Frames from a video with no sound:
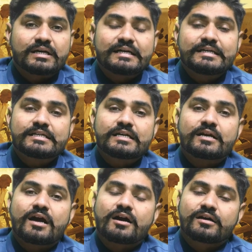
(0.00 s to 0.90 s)
लकड़ी की
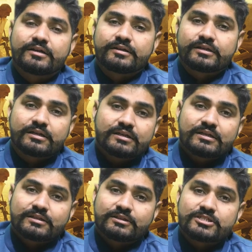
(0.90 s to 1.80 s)
राख लेनी है
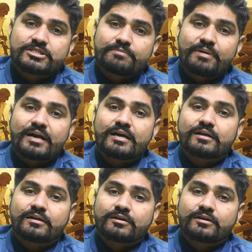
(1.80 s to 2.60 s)
दस से बारह